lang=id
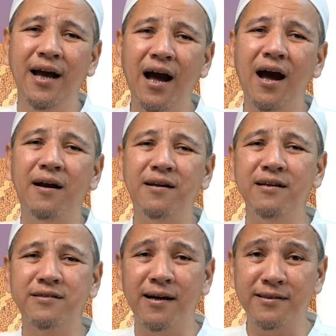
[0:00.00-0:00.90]
adik
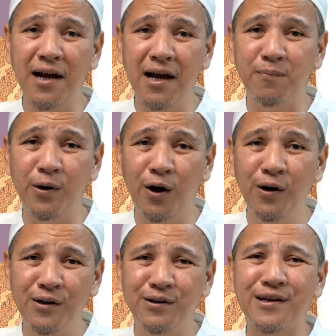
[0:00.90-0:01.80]
yang sangat beliau
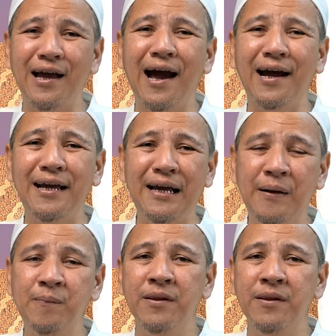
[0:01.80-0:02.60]
sayangi